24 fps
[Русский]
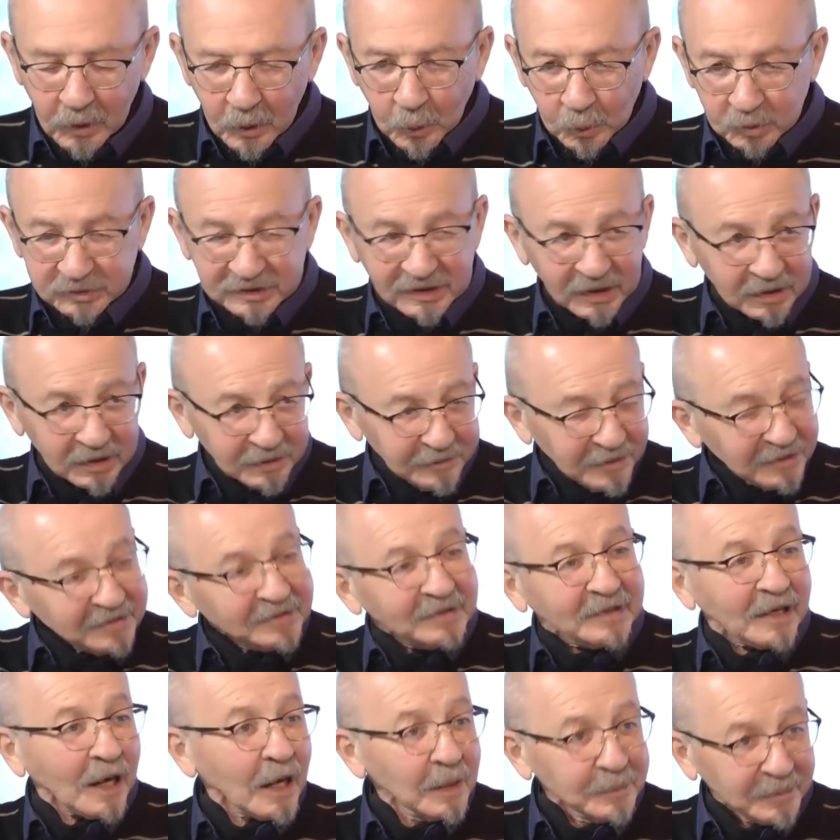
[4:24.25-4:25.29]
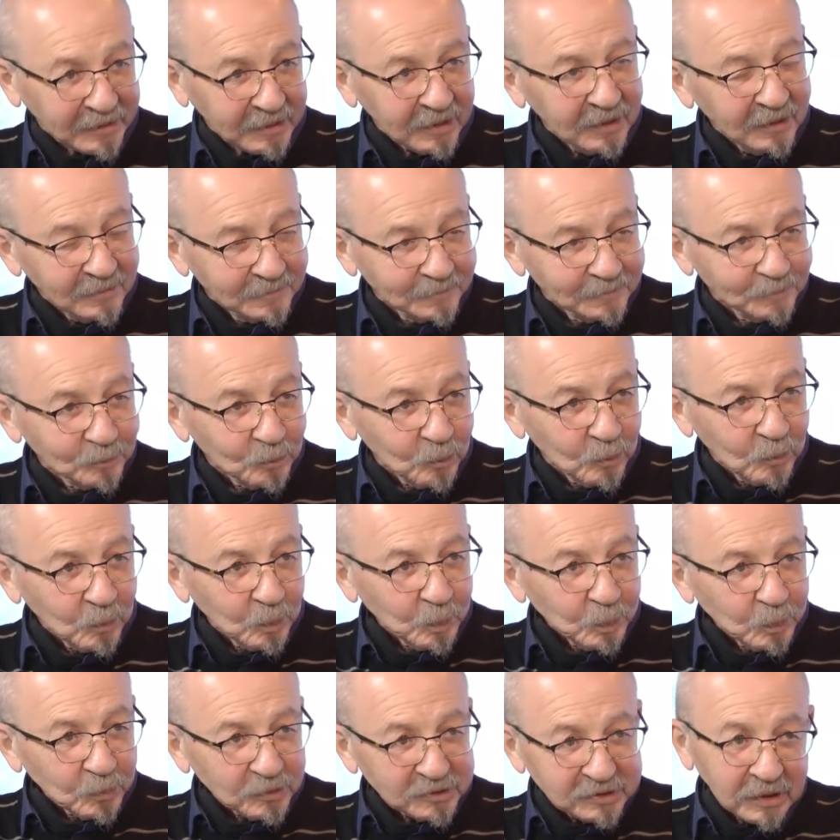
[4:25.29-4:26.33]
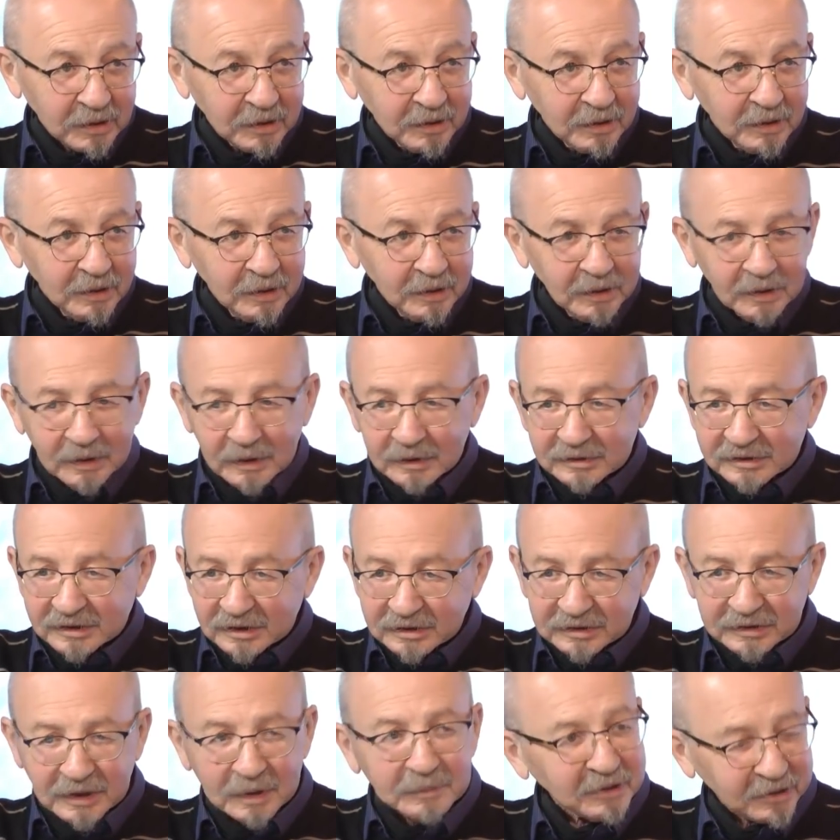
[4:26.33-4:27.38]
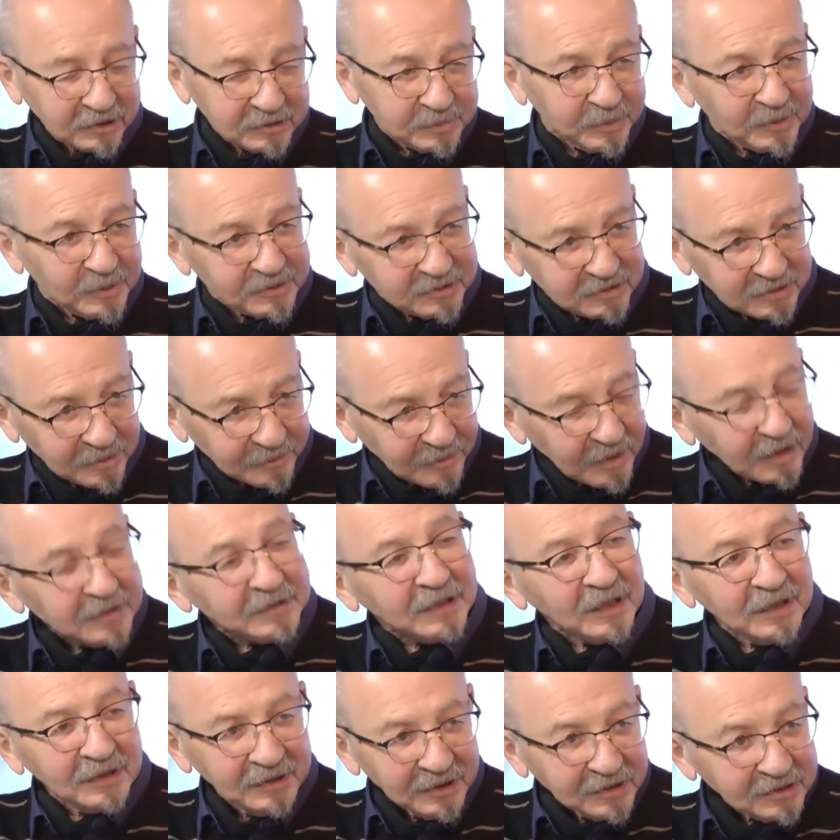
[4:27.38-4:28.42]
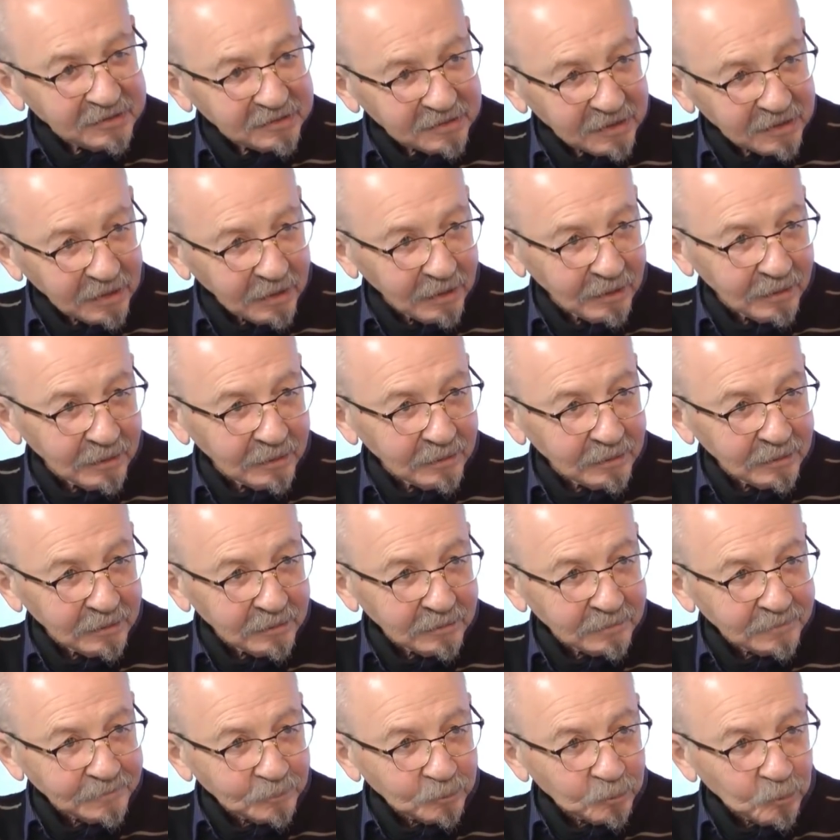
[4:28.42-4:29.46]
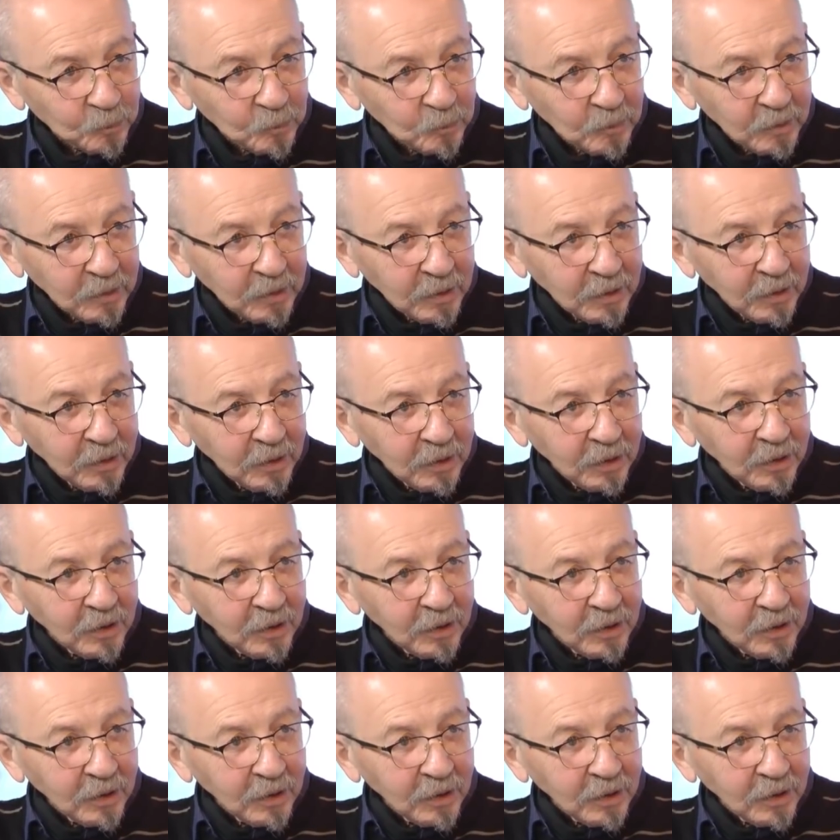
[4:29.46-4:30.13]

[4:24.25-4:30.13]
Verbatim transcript: установить камеры с э, системой распознавания лиц – я думаю, очень